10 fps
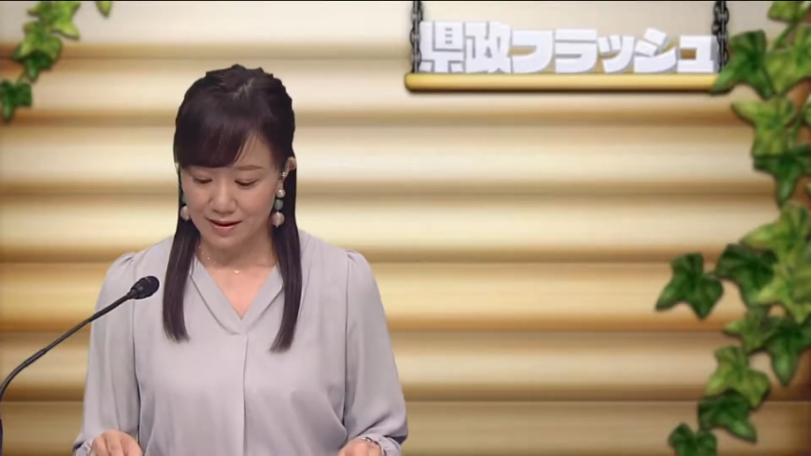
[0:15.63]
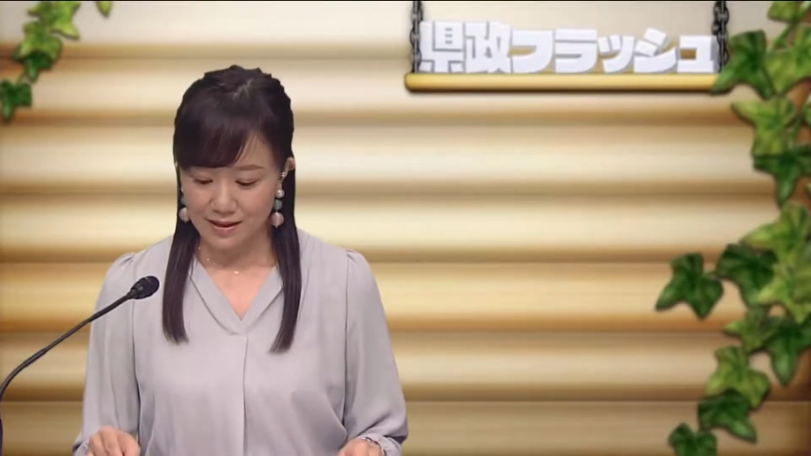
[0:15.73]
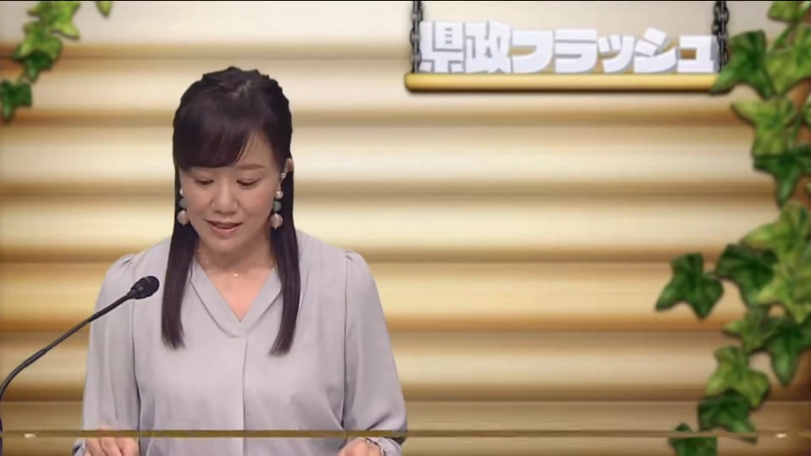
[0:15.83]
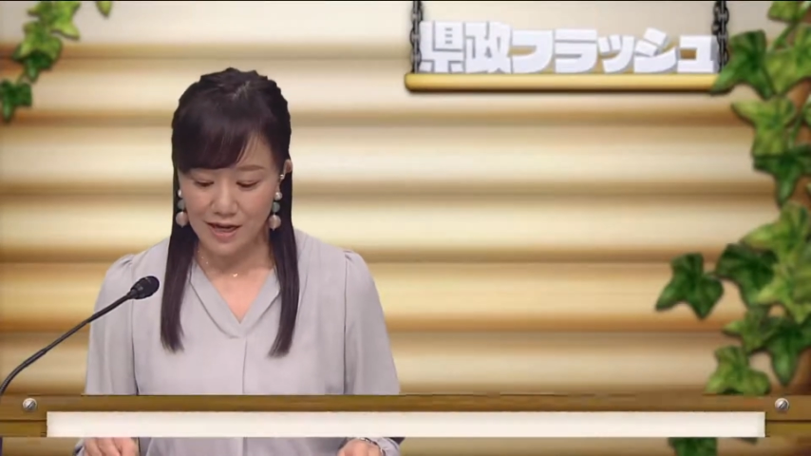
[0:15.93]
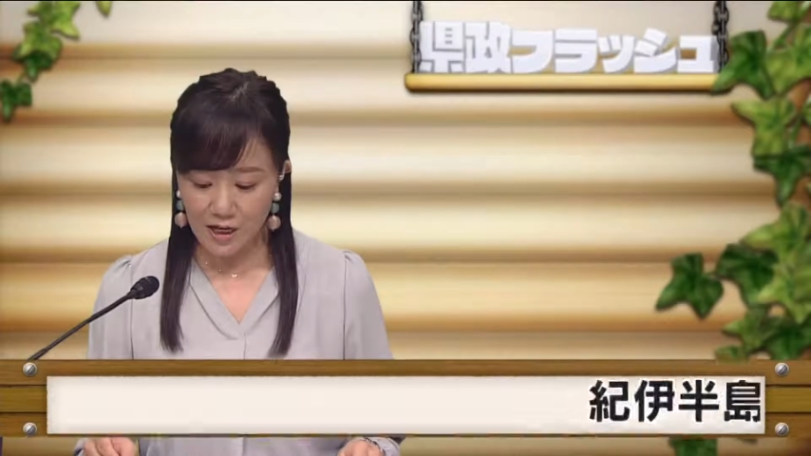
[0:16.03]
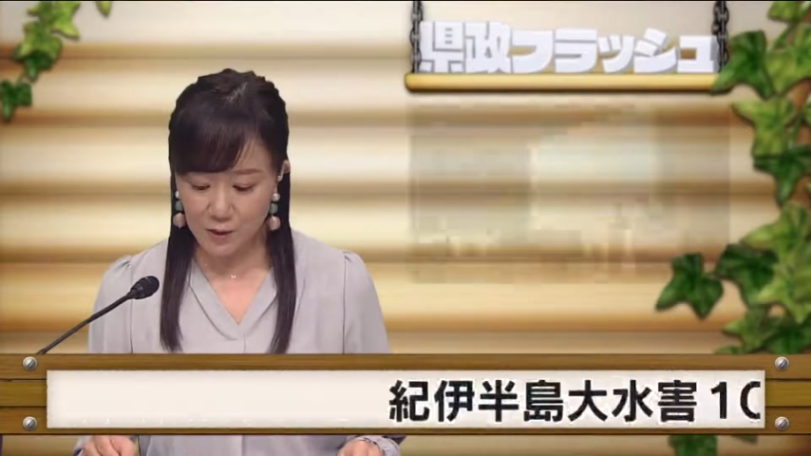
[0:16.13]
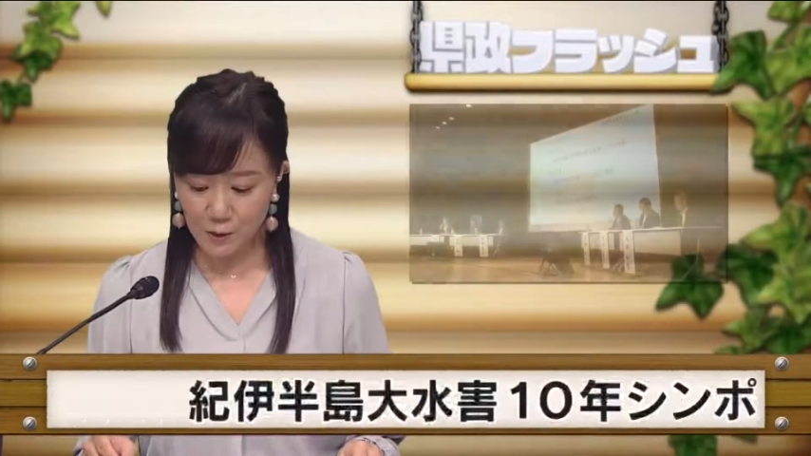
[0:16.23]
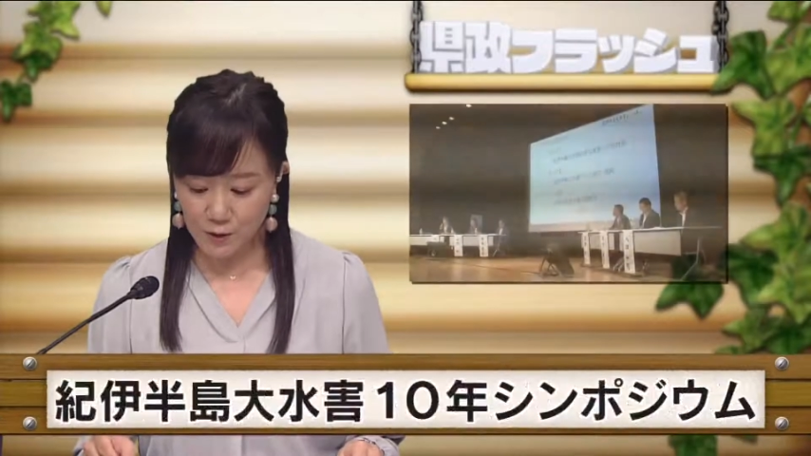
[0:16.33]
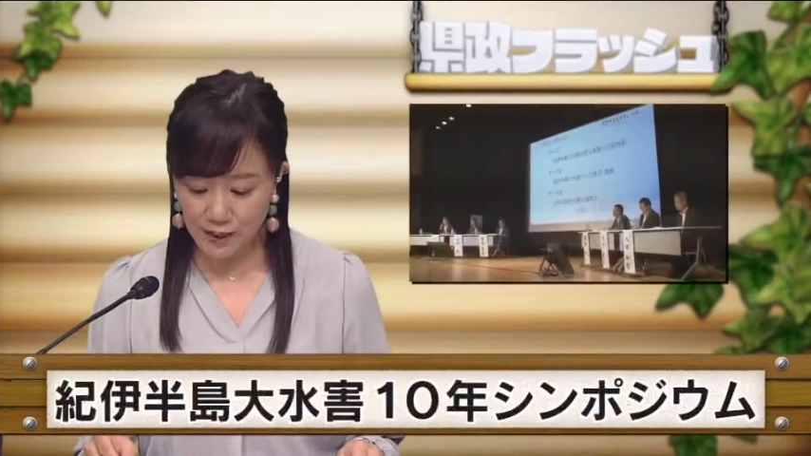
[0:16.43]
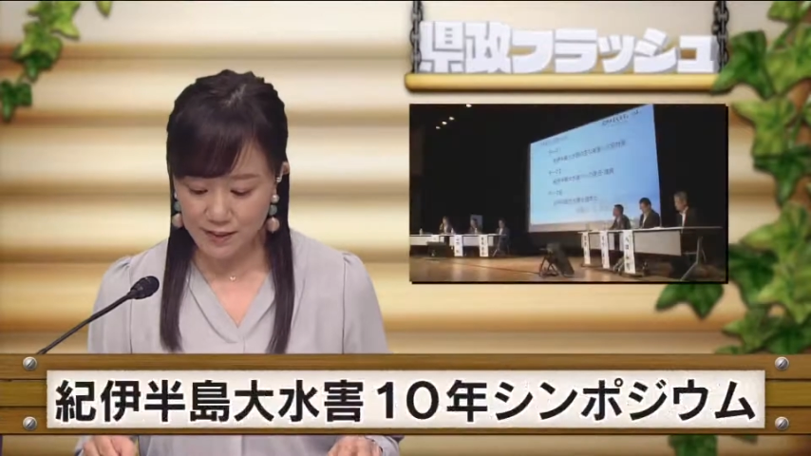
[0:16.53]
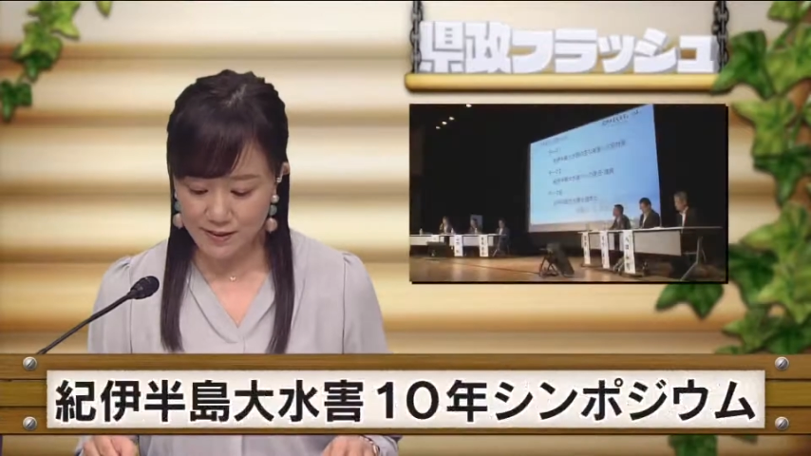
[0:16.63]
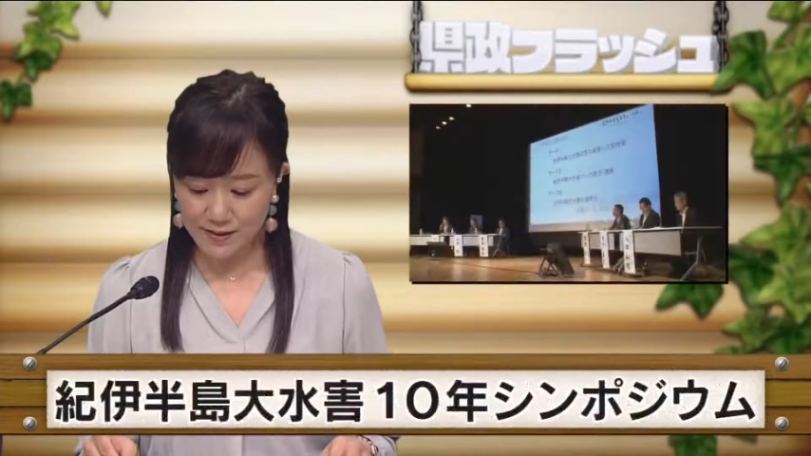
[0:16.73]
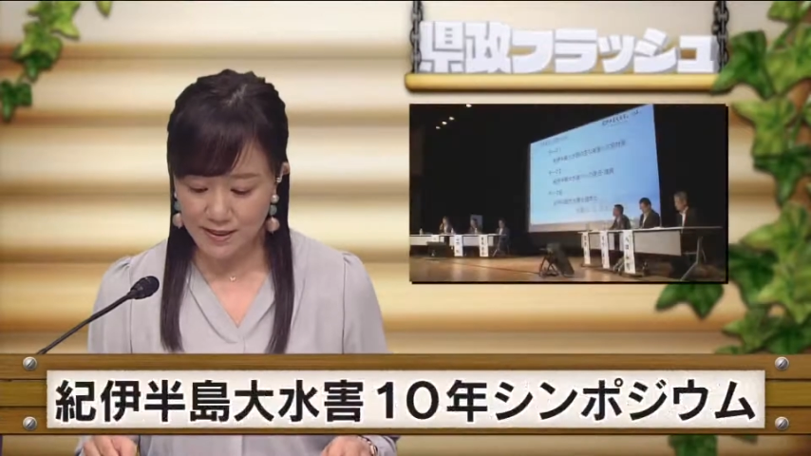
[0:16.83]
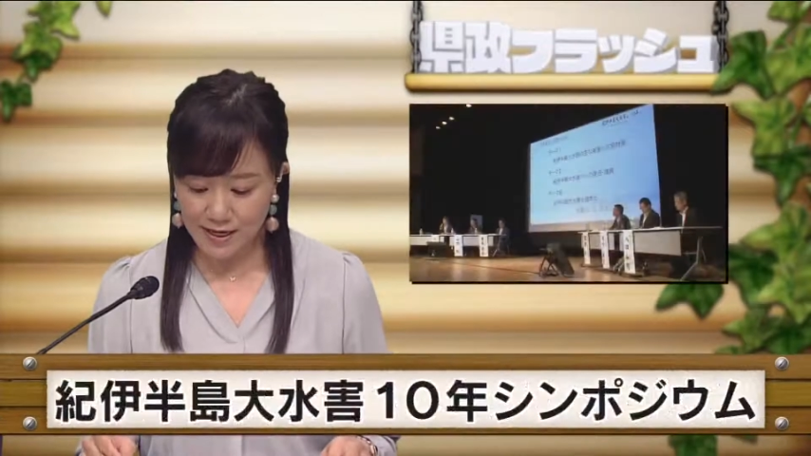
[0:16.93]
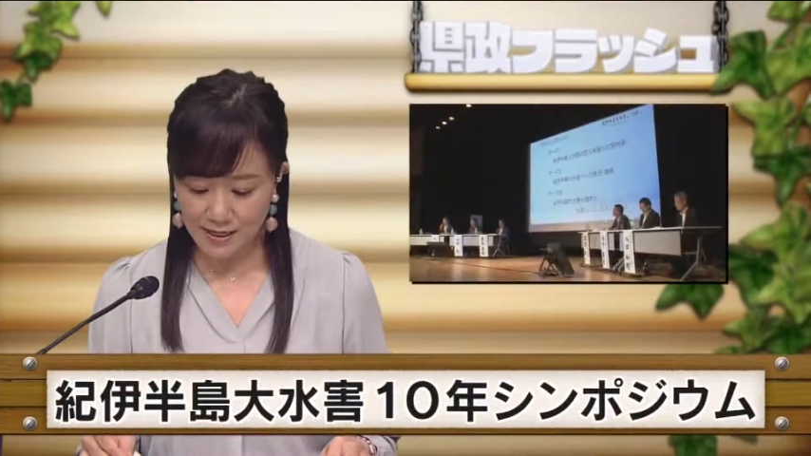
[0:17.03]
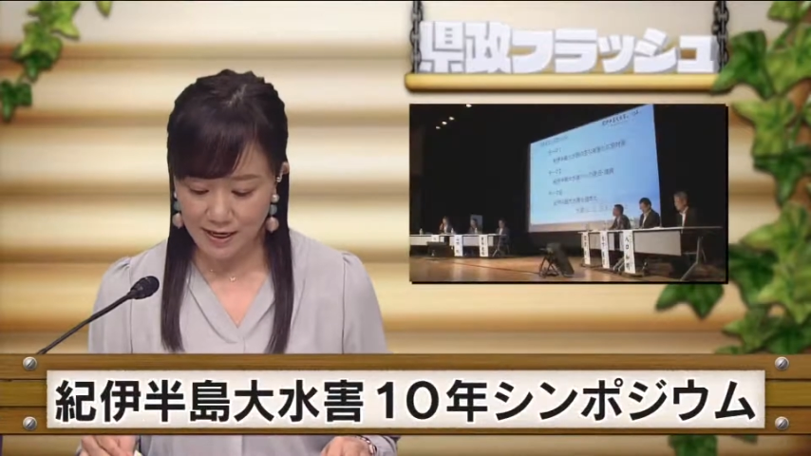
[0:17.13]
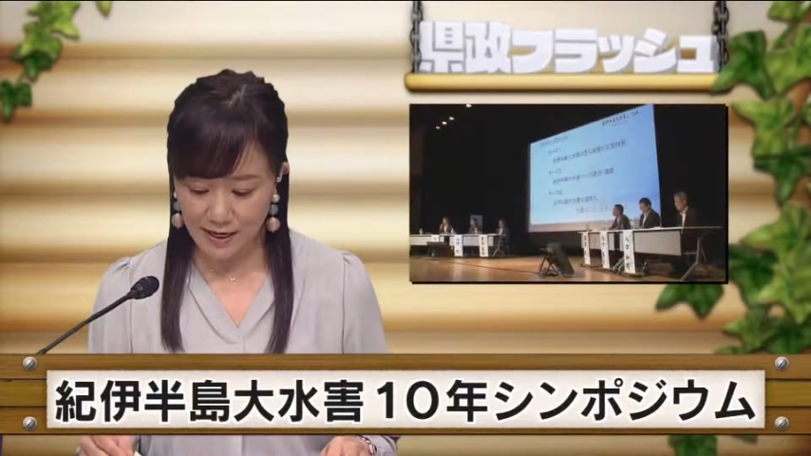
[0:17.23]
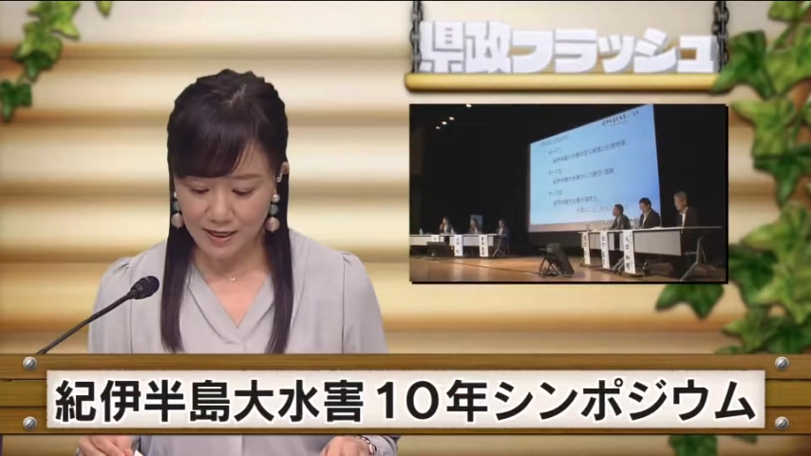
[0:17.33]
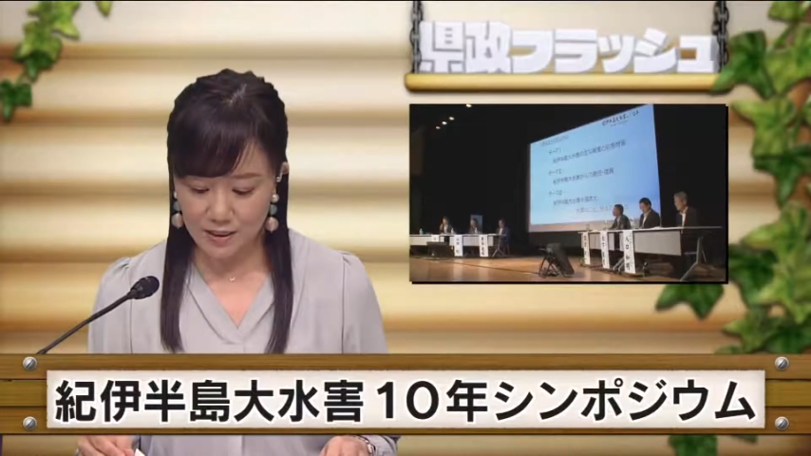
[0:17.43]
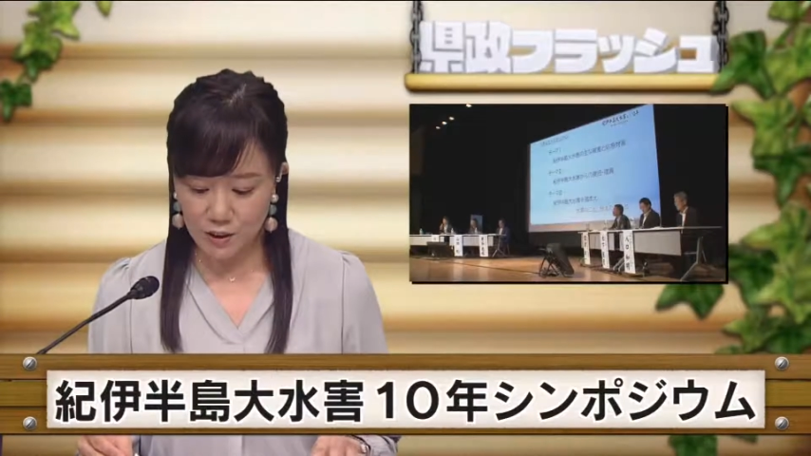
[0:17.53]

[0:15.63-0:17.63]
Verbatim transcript: 紀伊半島大水害から